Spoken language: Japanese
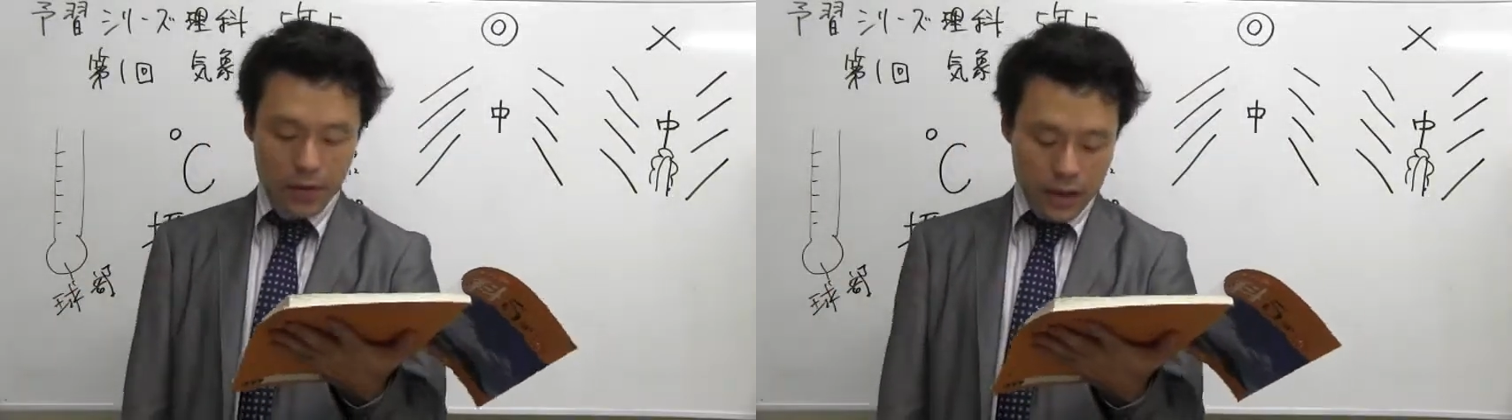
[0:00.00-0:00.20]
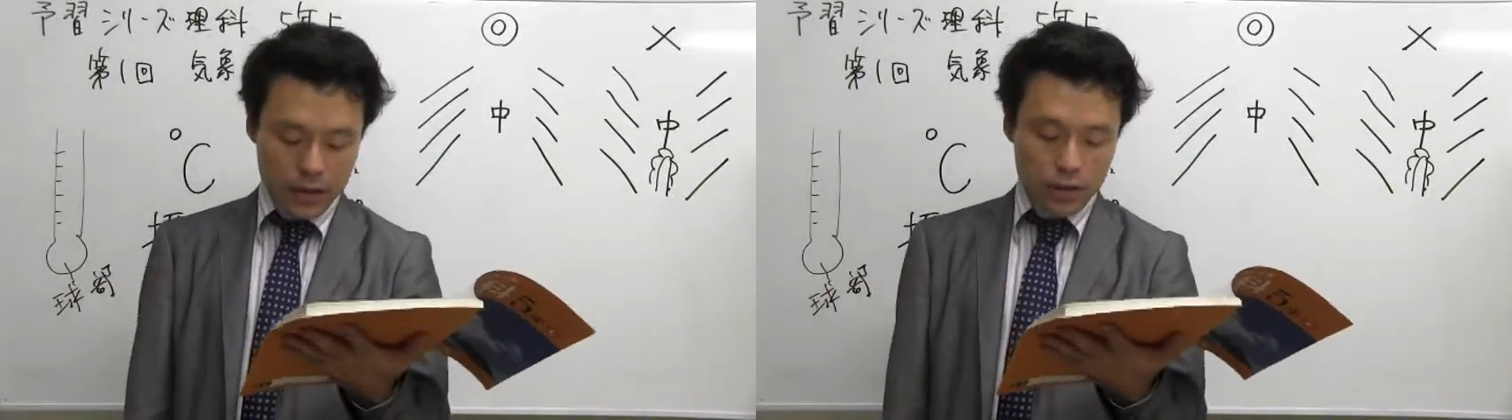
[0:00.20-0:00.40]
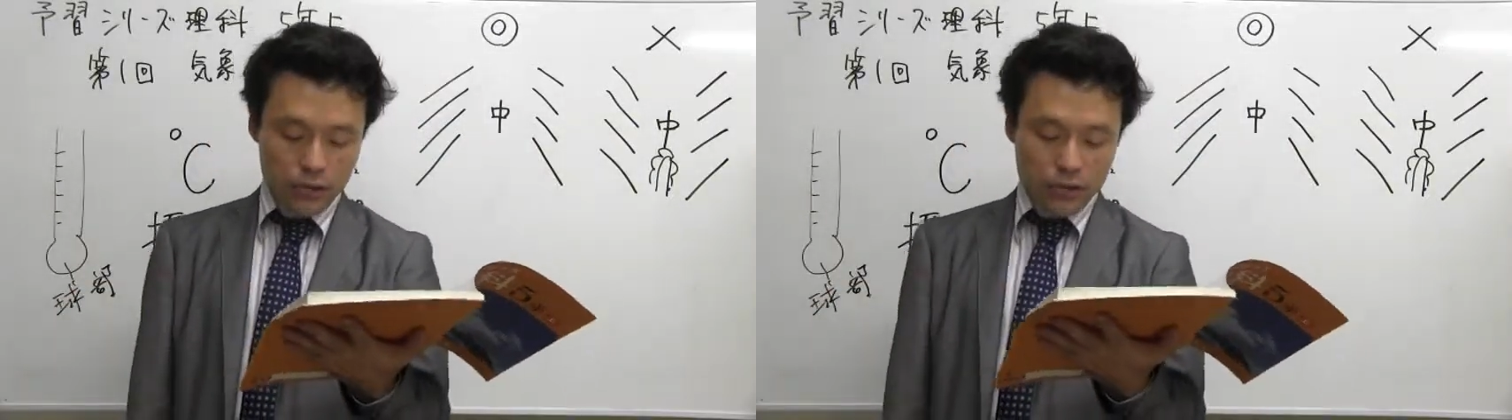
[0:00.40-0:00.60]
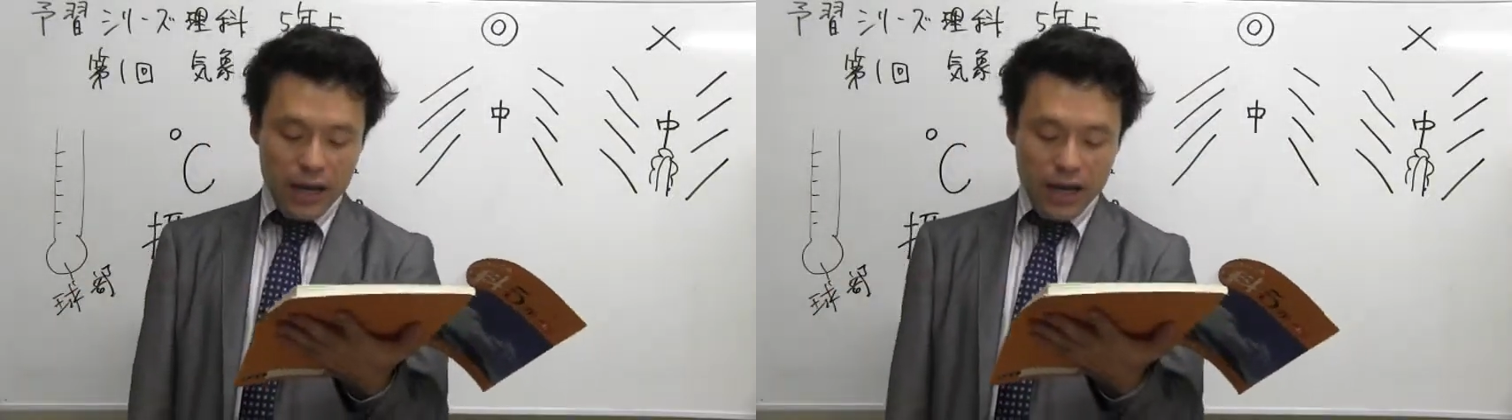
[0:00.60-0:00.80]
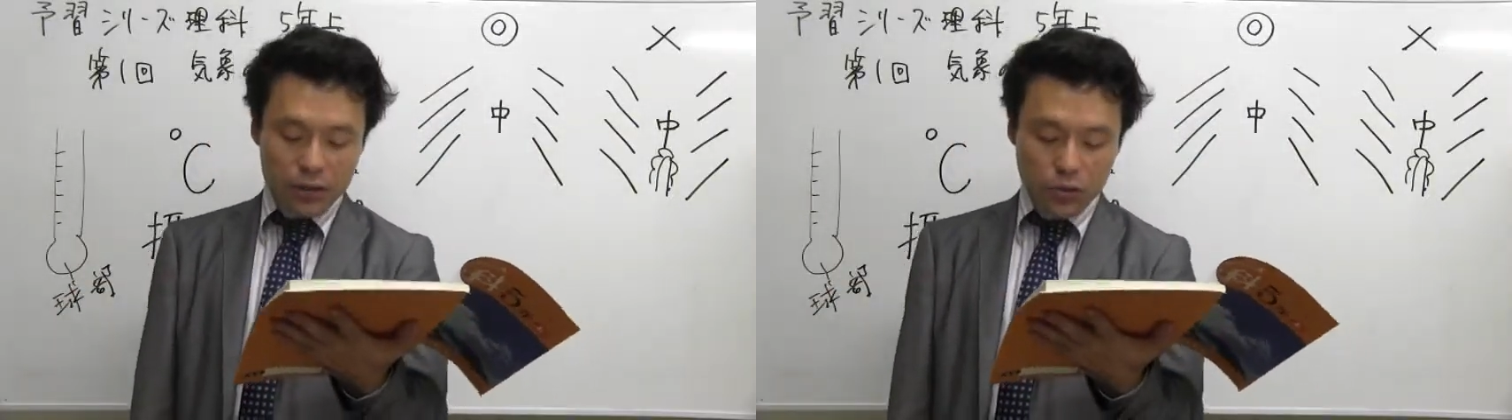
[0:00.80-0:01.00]
はい、
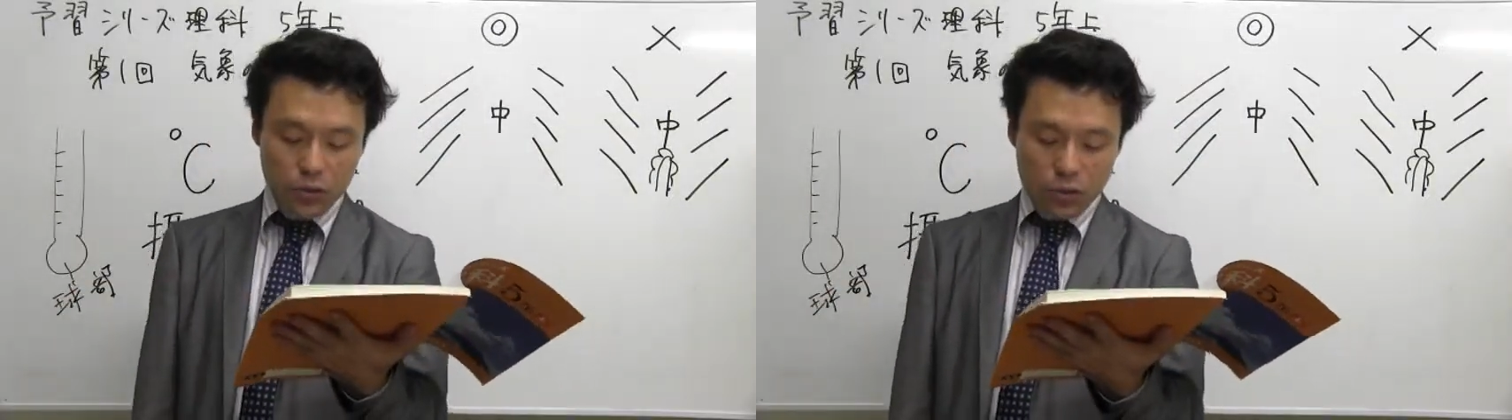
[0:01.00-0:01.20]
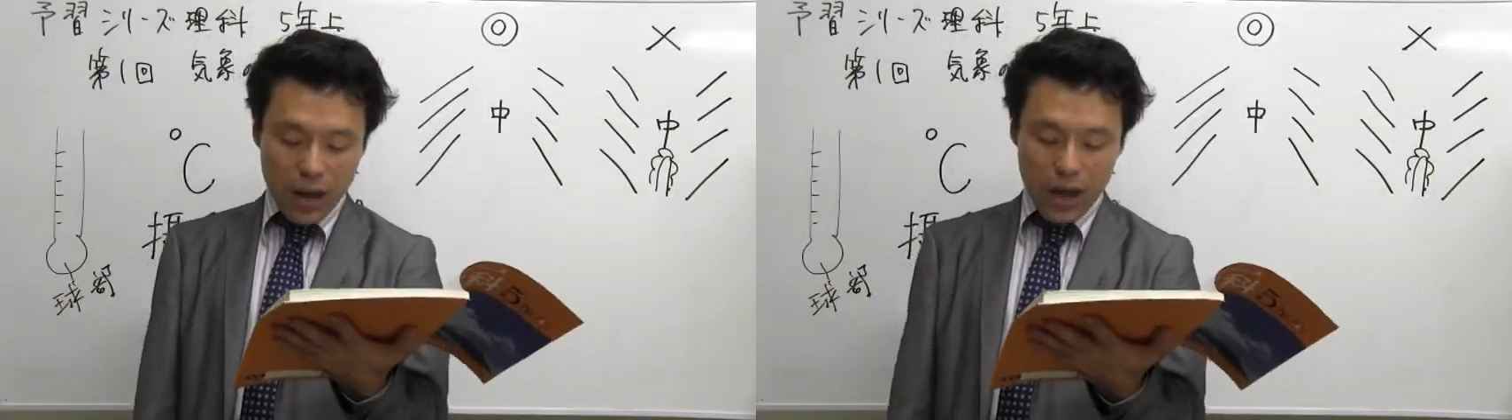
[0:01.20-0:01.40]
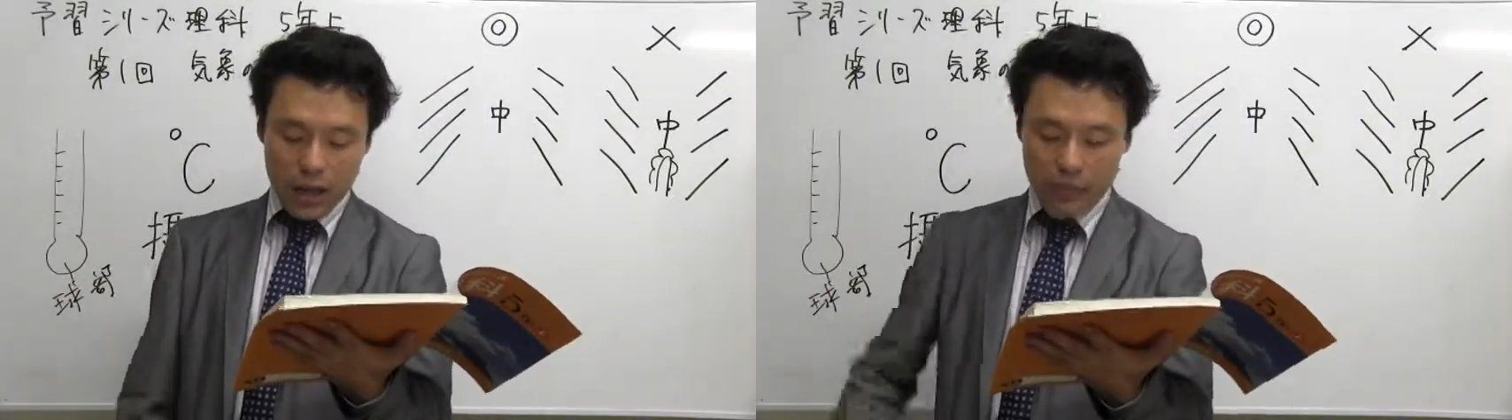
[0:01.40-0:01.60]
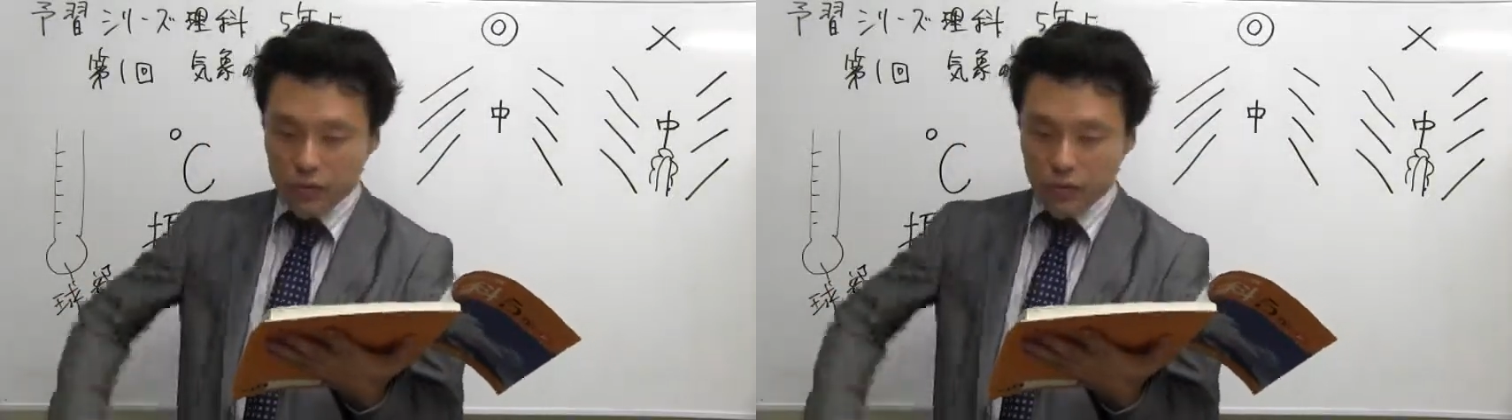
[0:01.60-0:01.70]
深いところはやっぱり